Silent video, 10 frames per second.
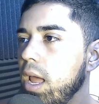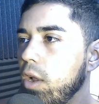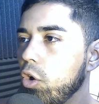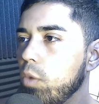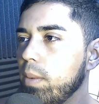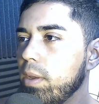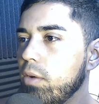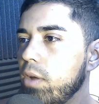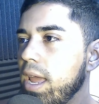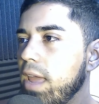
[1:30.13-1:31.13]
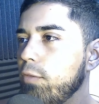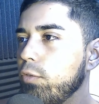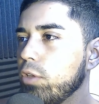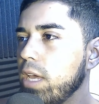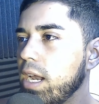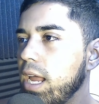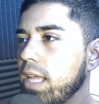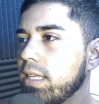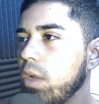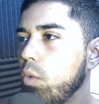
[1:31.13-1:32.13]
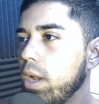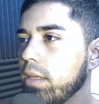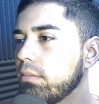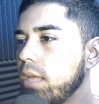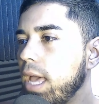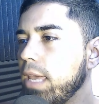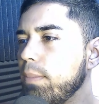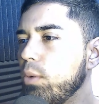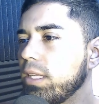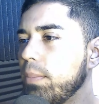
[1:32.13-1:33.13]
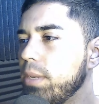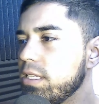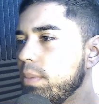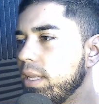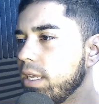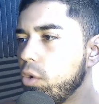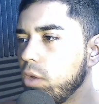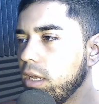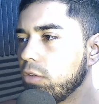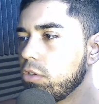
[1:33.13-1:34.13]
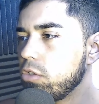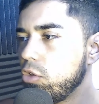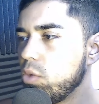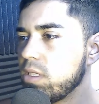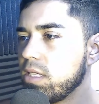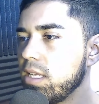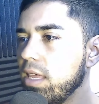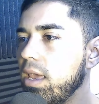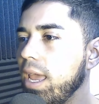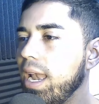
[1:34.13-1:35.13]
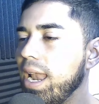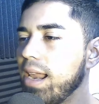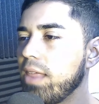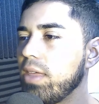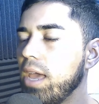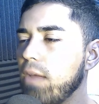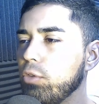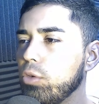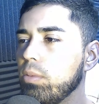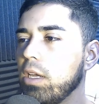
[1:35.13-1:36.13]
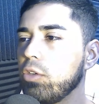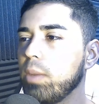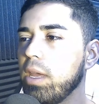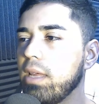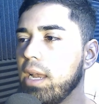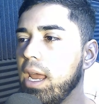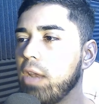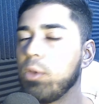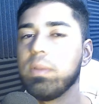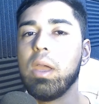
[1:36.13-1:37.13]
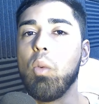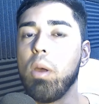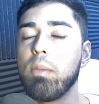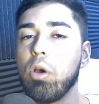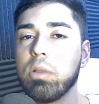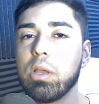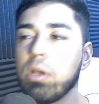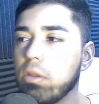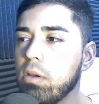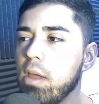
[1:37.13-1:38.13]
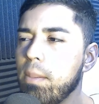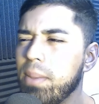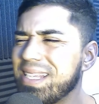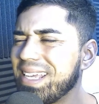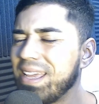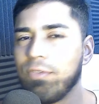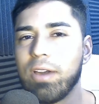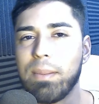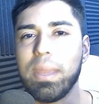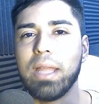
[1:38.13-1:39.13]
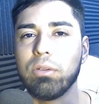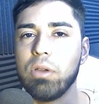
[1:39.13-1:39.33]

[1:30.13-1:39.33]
lo primero es fondear esta wallet. Aquí en mi cuenta principal tengo 500 USDC en la red de Arbitrum que tomé del airdrop de Wallet. Wormhole, ¿de acuerdo? Para seguir farmeando.